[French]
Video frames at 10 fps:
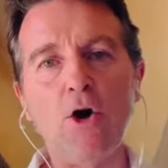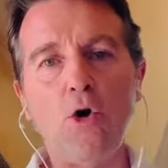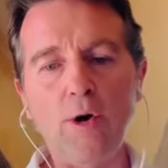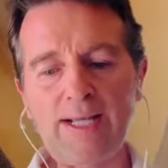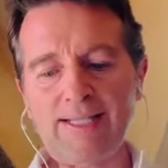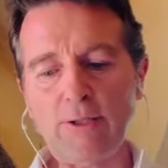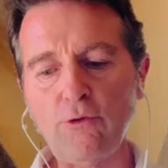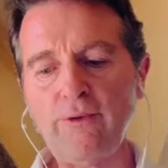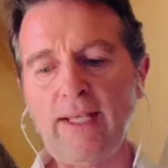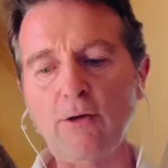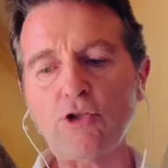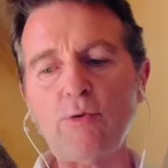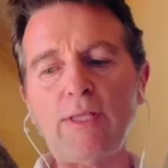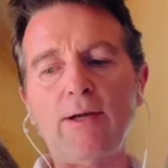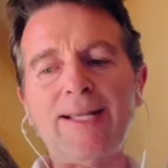On reste à Deauville,
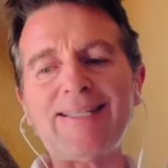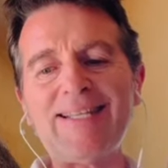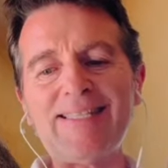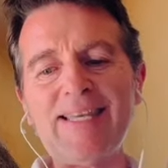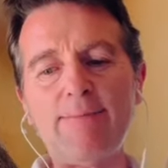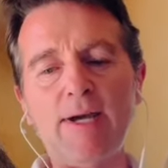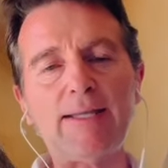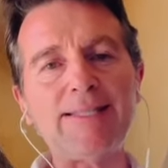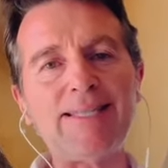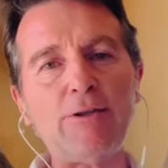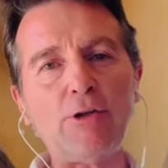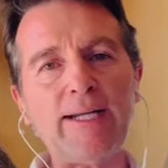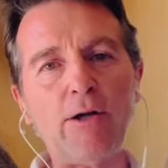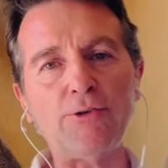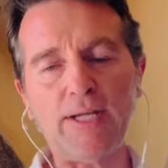ensuite dans la 7ème,
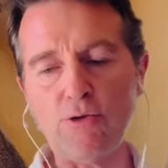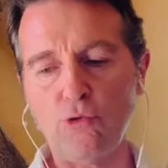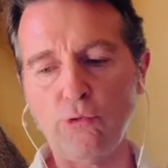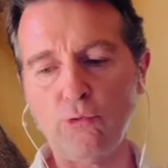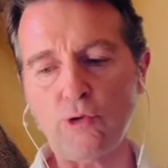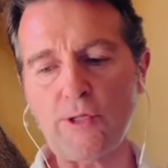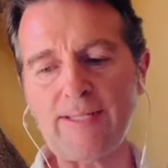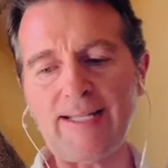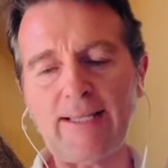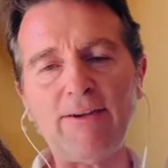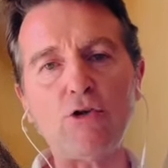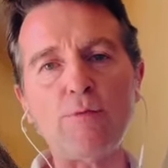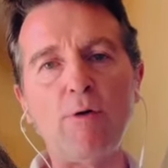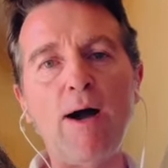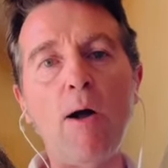17h40, réunion 1, course 7, avec le
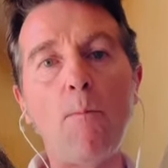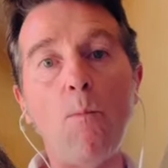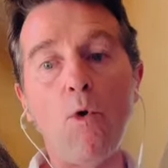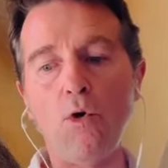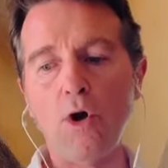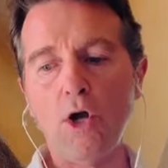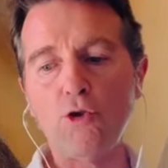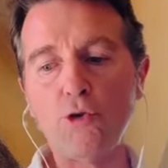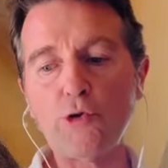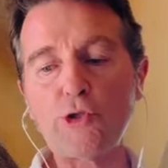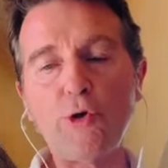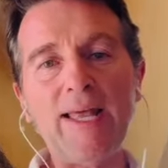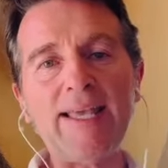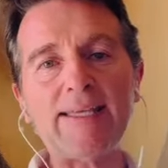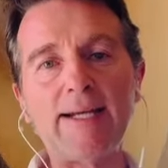numéro 1, Mont de
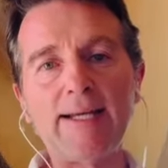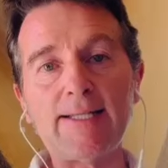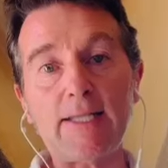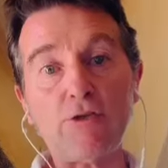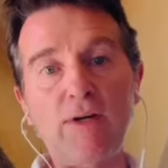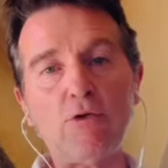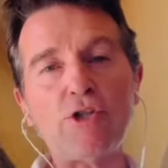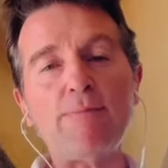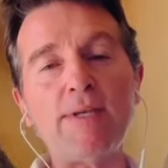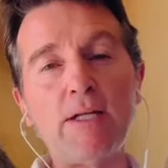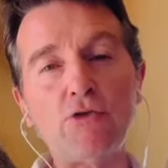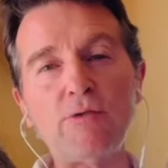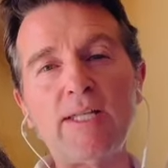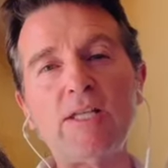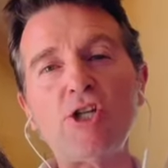Soleil. C'est un cheval que j'aime bien, je
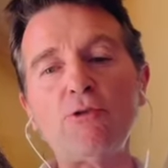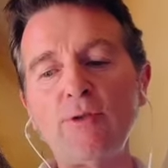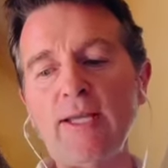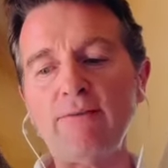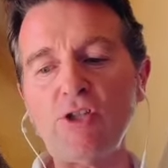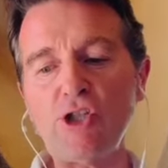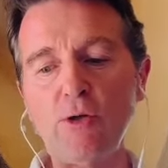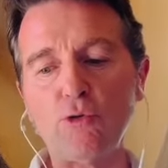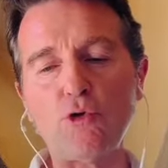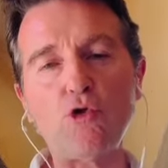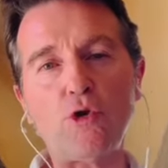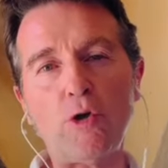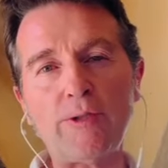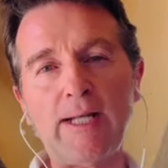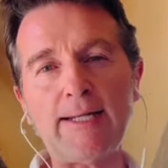vous ai déjà donné à Vichy l'autre jour
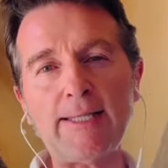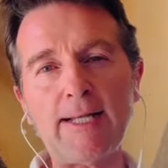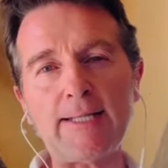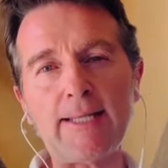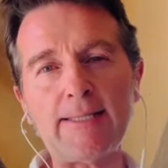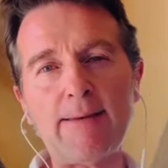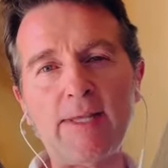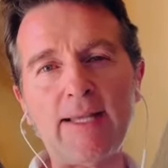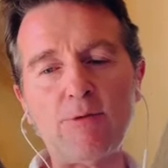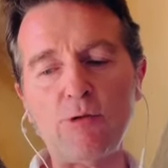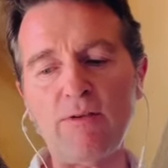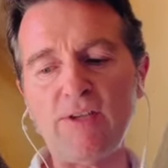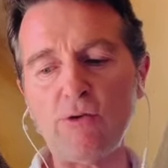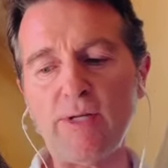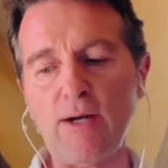quand il a gagné la 7ème étape du
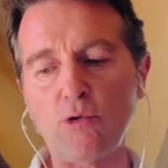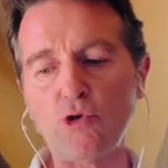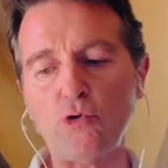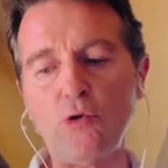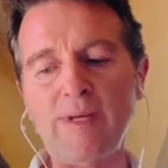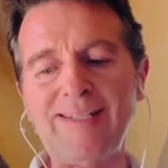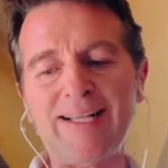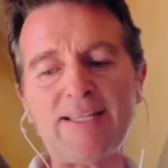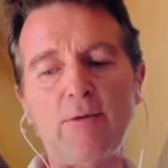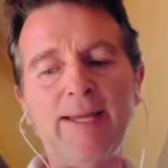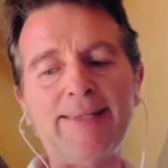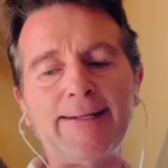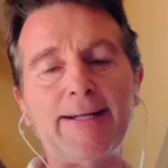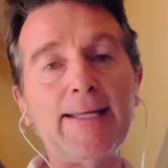défi du galop sur 2400 mètres.